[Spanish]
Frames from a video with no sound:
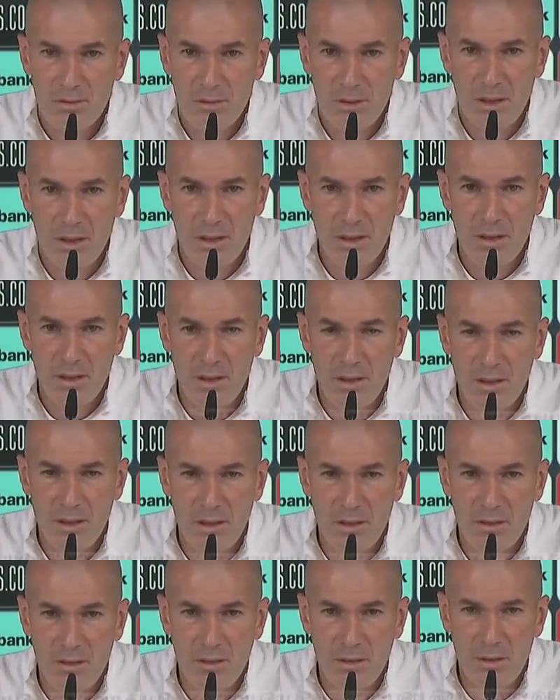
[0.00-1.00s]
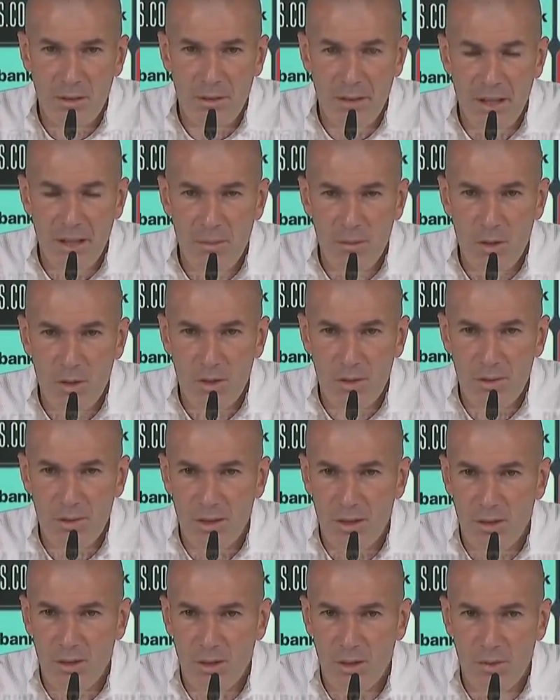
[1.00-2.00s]
eh, lo veremos.
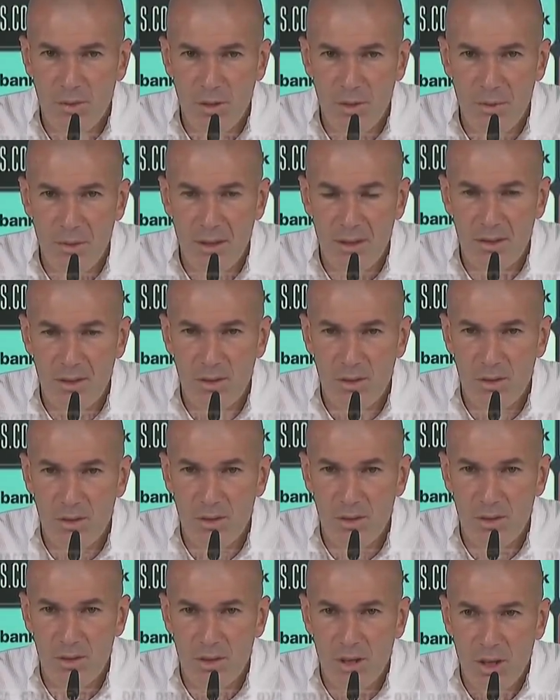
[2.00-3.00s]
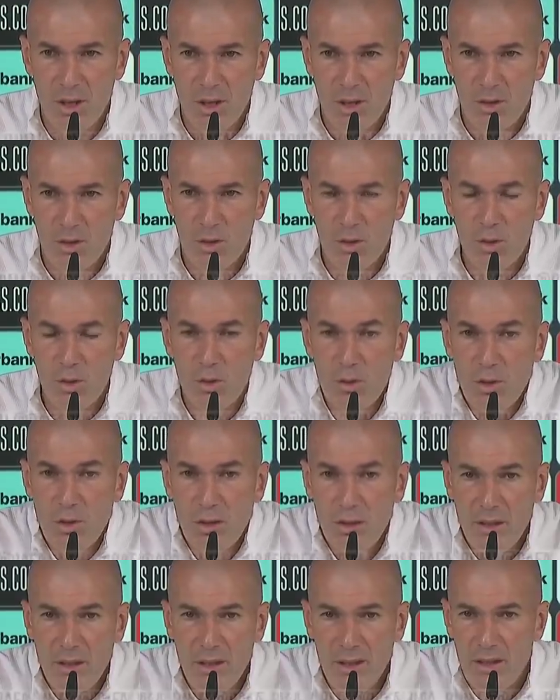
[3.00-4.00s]
De todas formas, son,
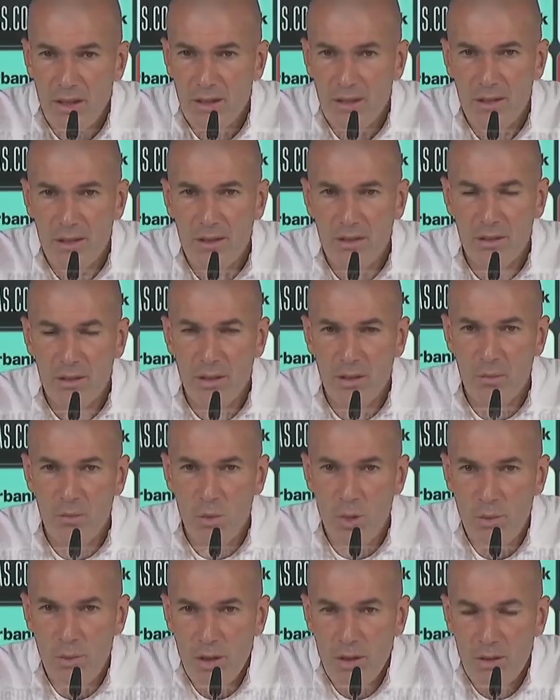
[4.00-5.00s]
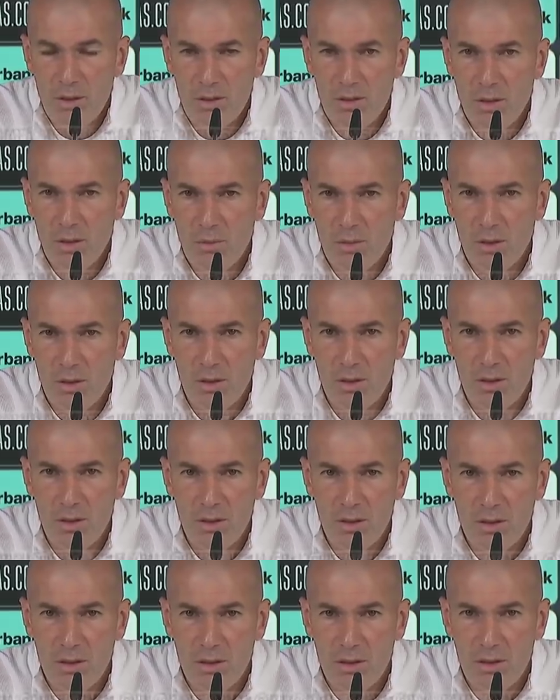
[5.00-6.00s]
jugadores eh, muy buenos,
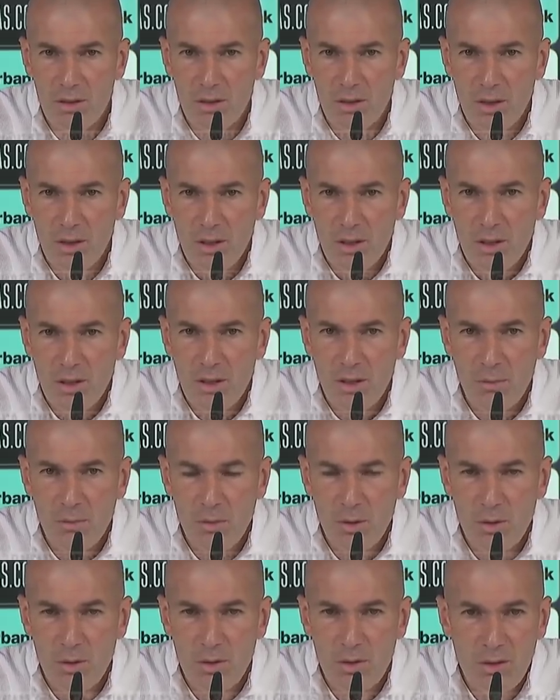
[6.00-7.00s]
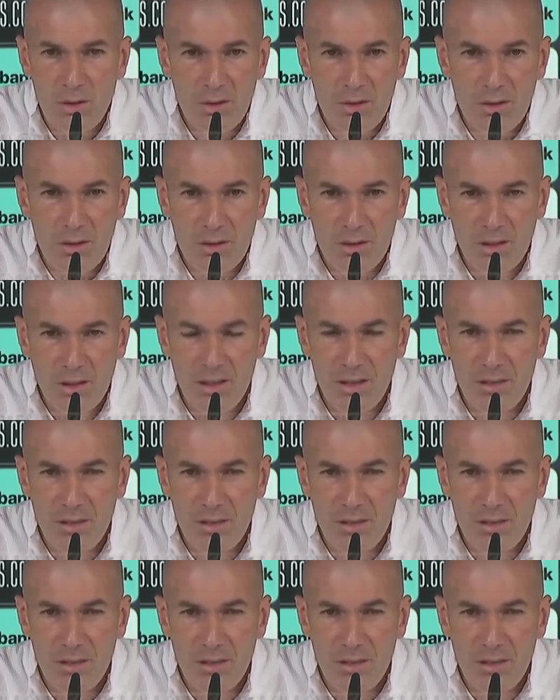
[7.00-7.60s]
como, como lo son